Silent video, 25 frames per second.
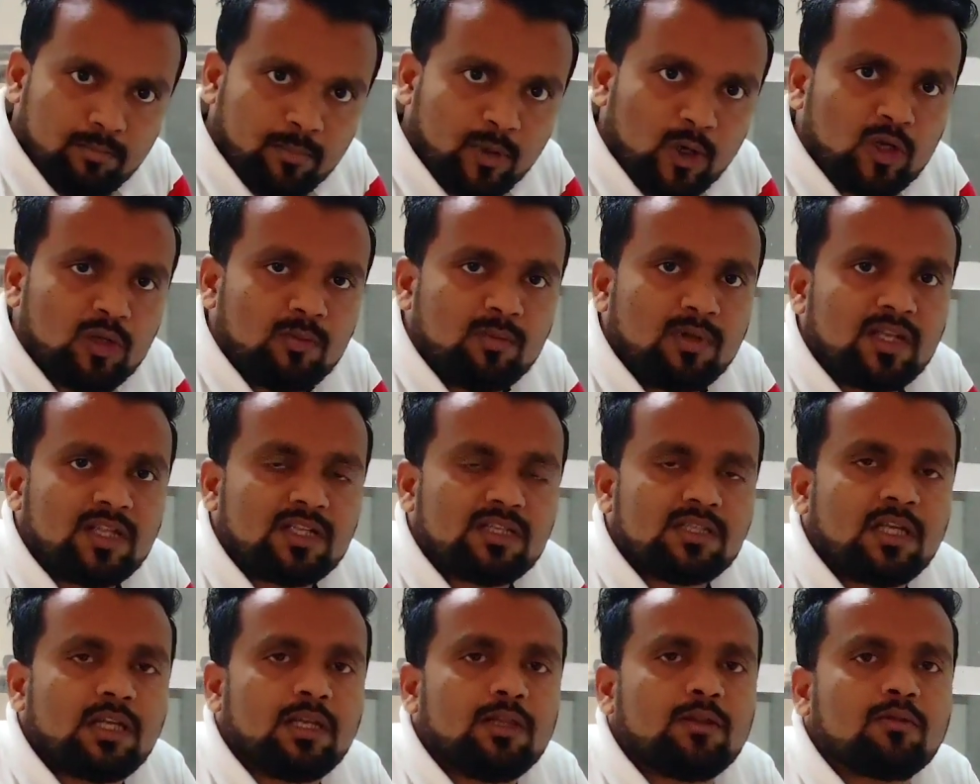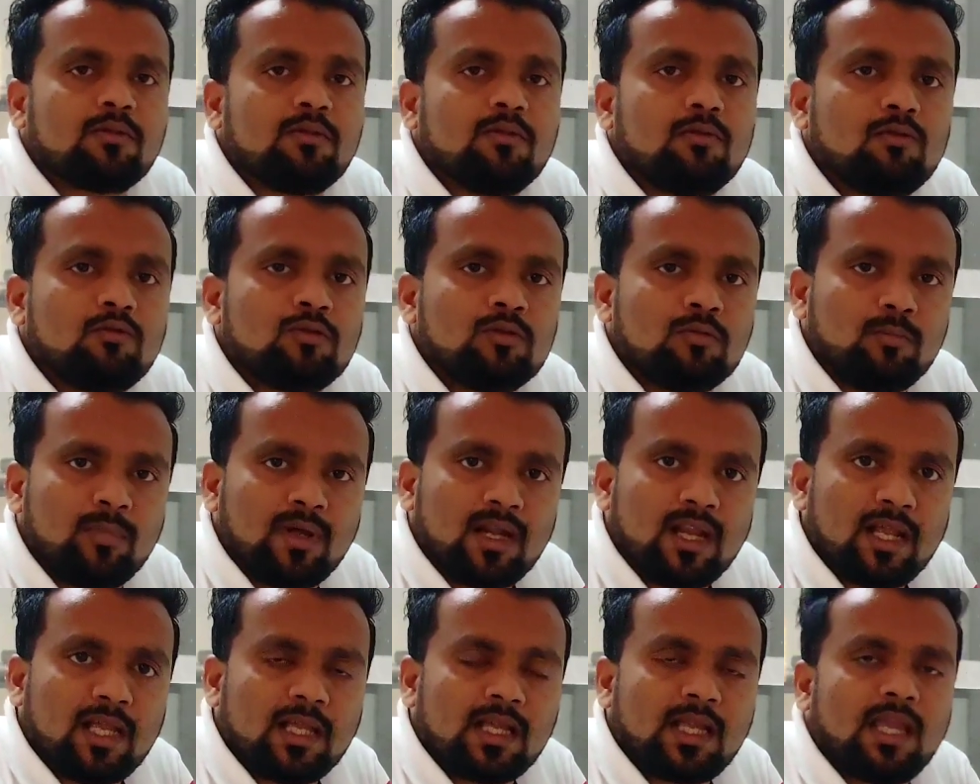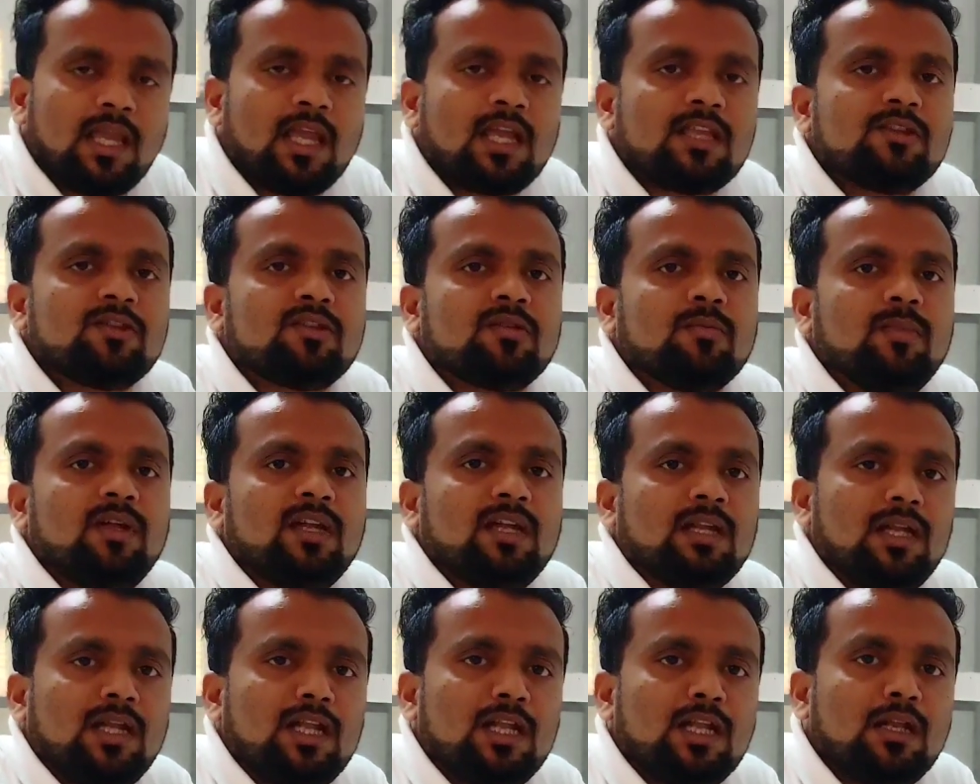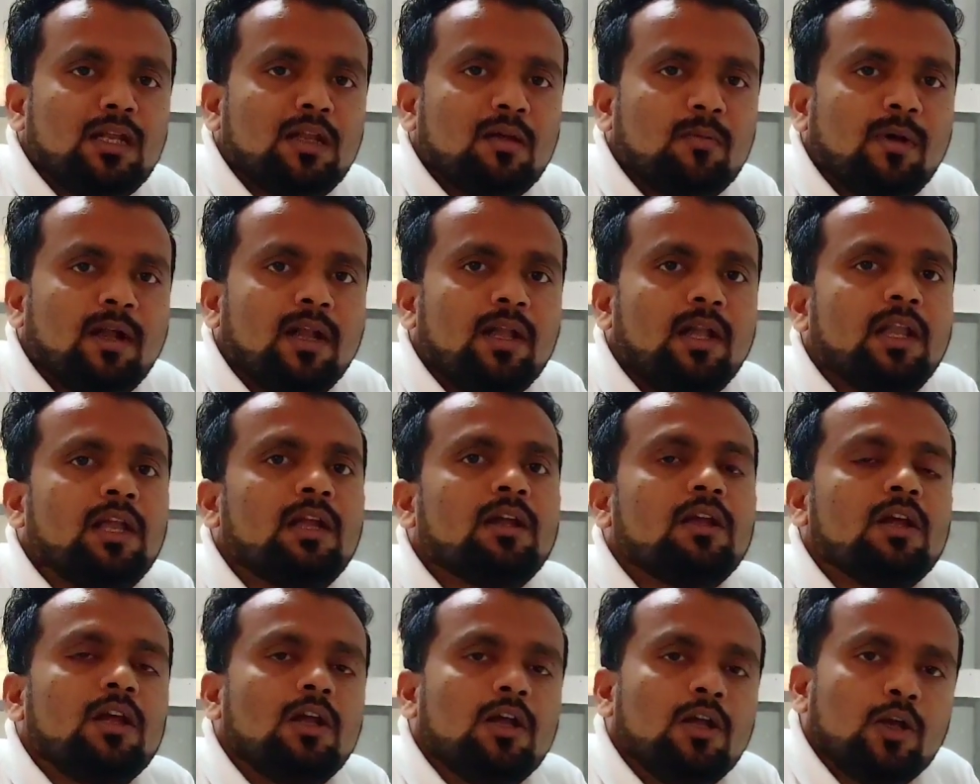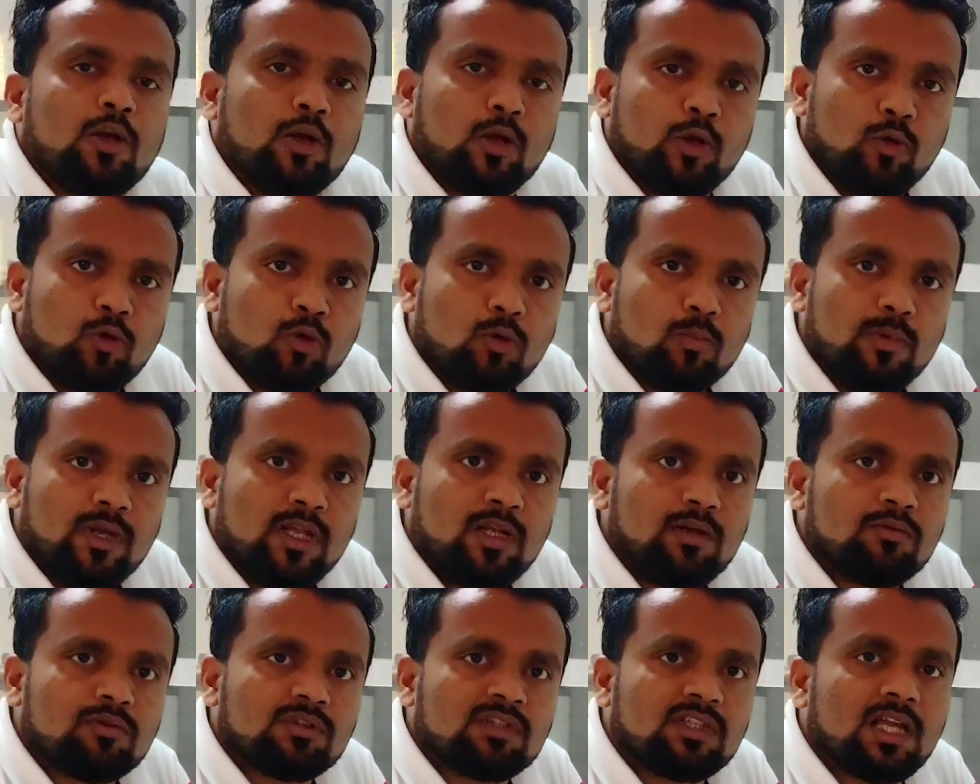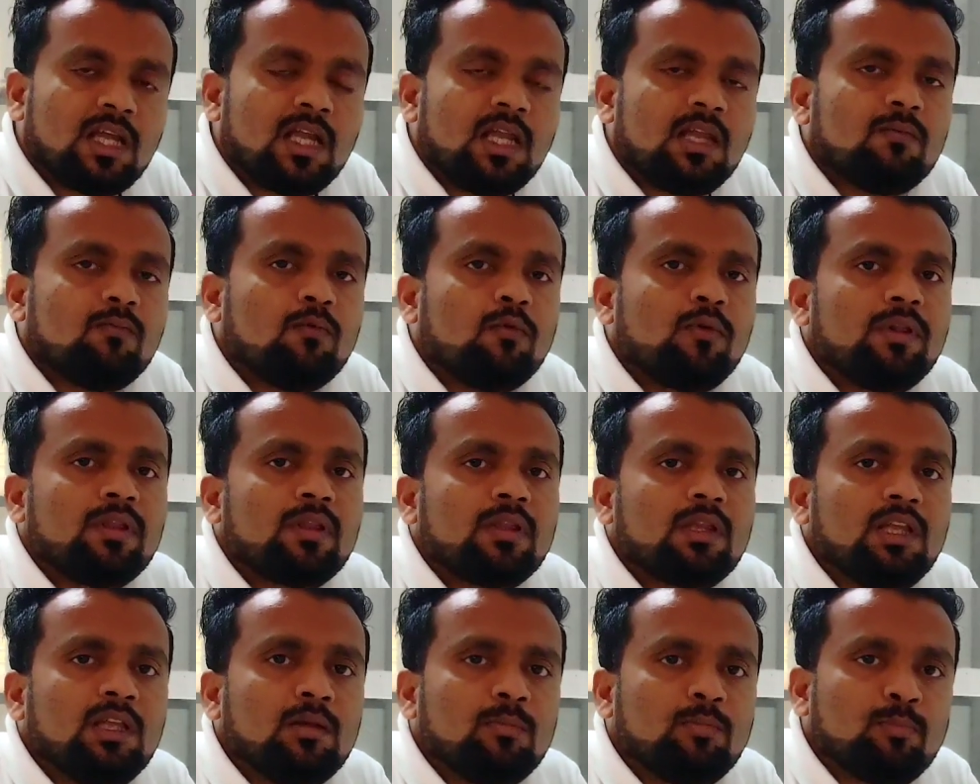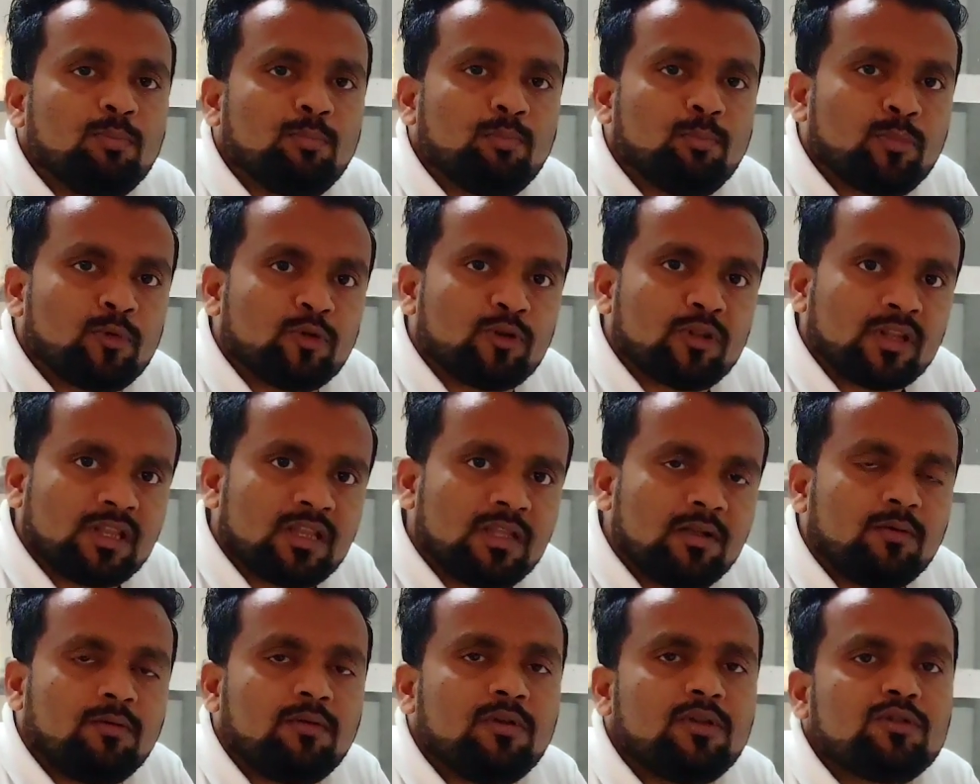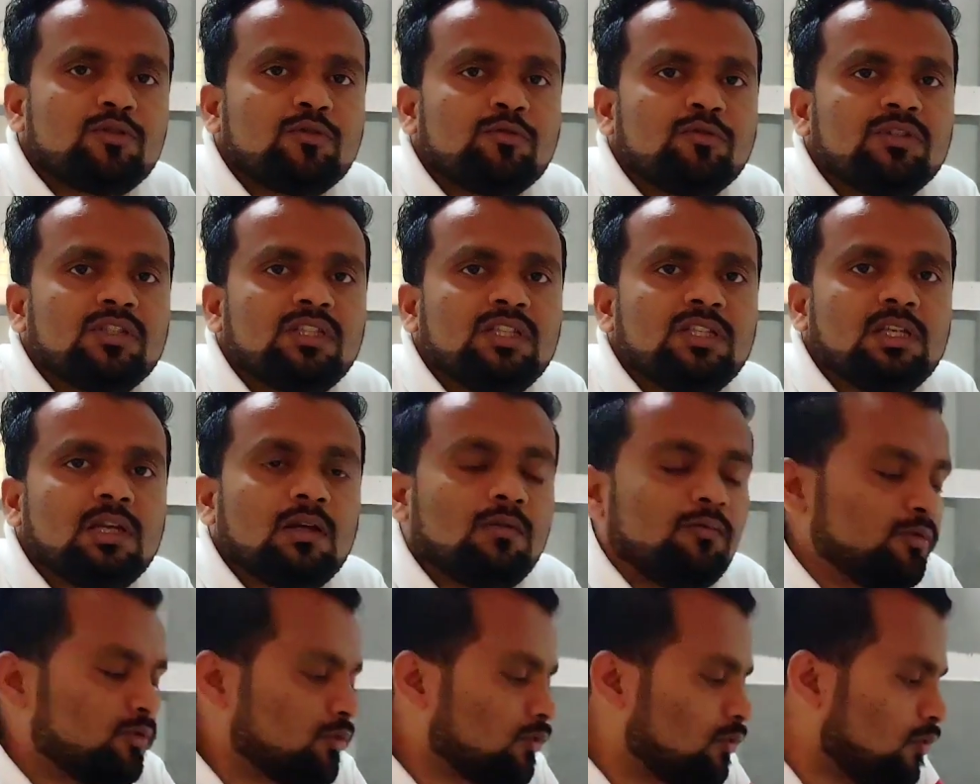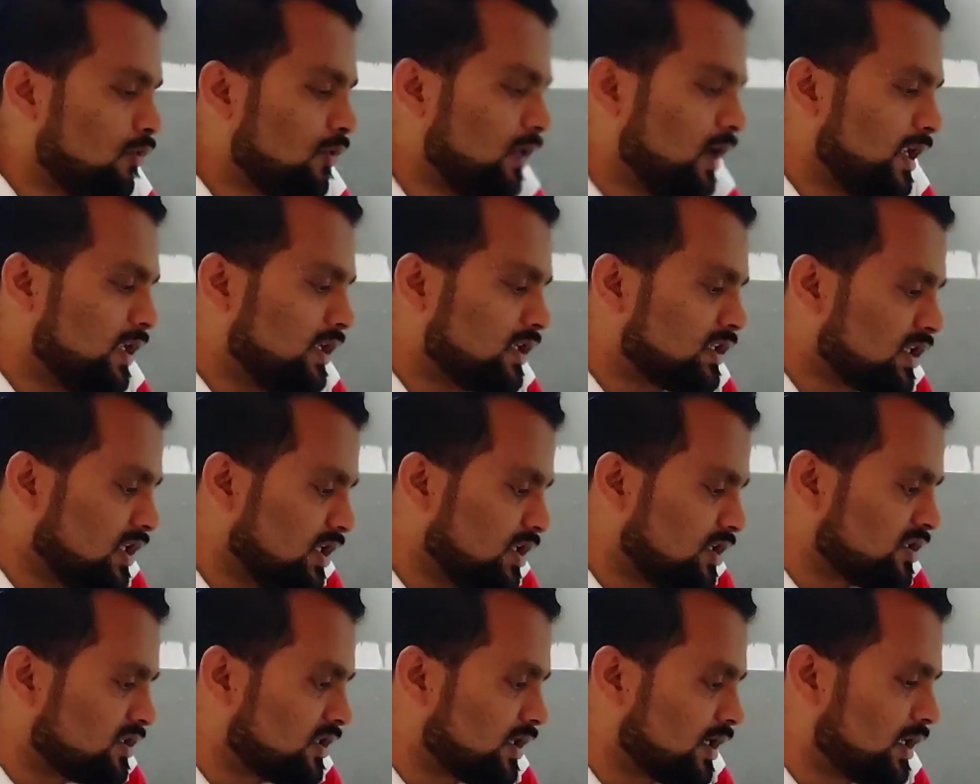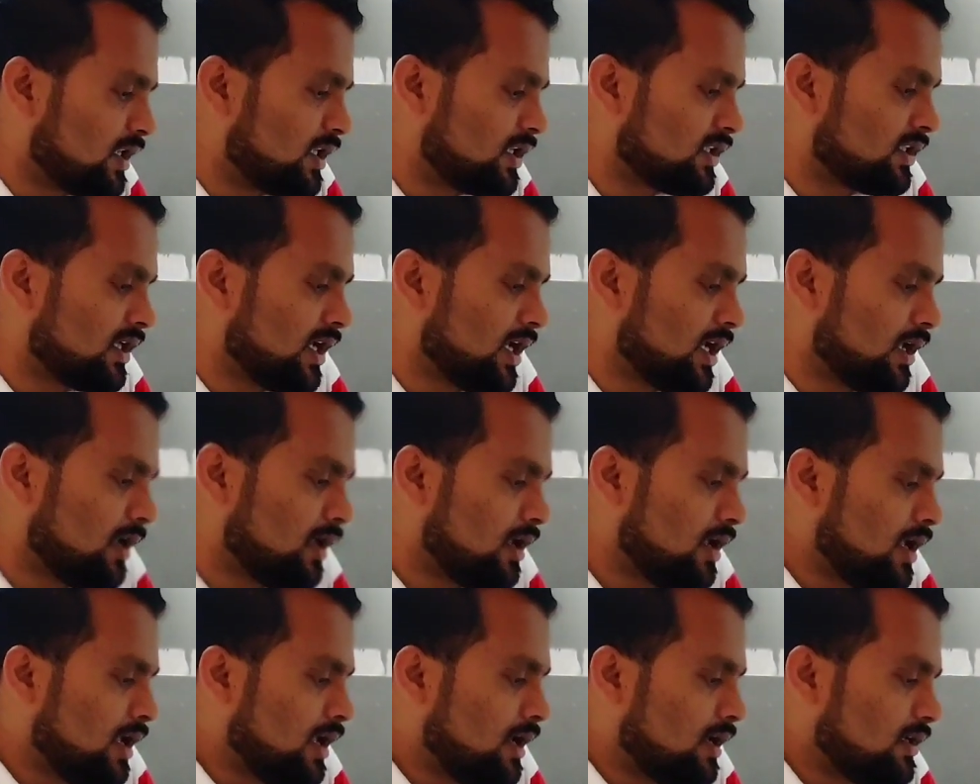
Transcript: पॉलीमरेज है इसको बनाया गया है जिसमें एक डीएनए बाइंडिंग डोमेन होता है वो इसकी प्रोसेसिविटी जो होती है उसको इंक्रीज कर देता है